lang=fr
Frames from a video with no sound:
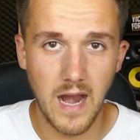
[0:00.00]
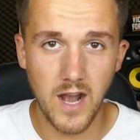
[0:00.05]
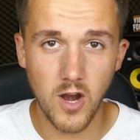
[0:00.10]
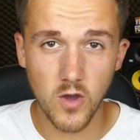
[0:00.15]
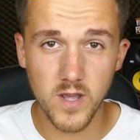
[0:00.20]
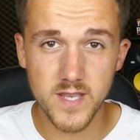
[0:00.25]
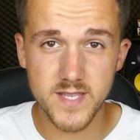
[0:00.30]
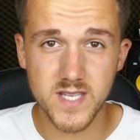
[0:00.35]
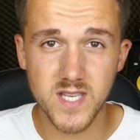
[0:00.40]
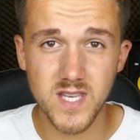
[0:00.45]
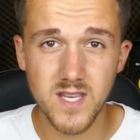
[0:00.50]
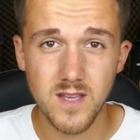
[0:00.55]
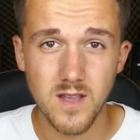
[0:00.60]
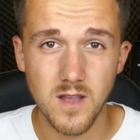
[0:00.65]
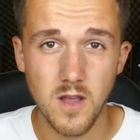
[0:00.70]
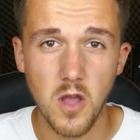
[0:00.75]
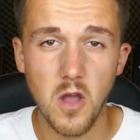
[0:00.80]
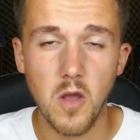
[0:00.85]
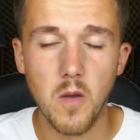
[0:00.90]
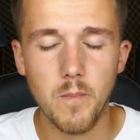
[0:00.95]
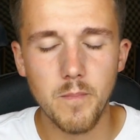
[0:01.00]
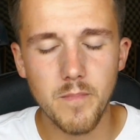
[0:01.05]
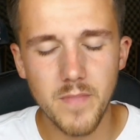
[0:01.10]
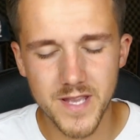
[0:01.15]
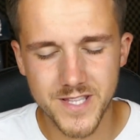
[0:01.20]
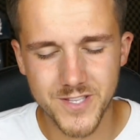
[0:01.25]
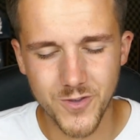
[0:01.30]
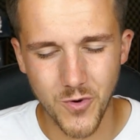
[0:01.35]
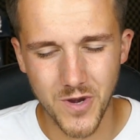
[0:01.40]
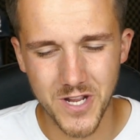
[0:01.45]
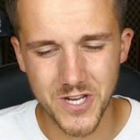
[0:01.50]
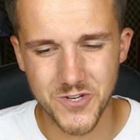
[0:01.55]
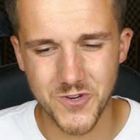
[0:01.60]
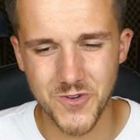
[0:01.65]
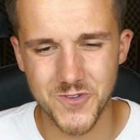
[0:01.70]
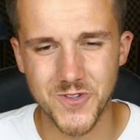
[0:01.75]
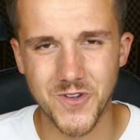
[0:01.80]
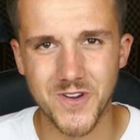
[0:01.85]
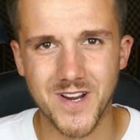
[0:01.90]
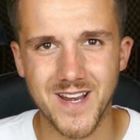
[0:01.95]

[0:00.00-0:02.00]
Alors ici, mettons les choses au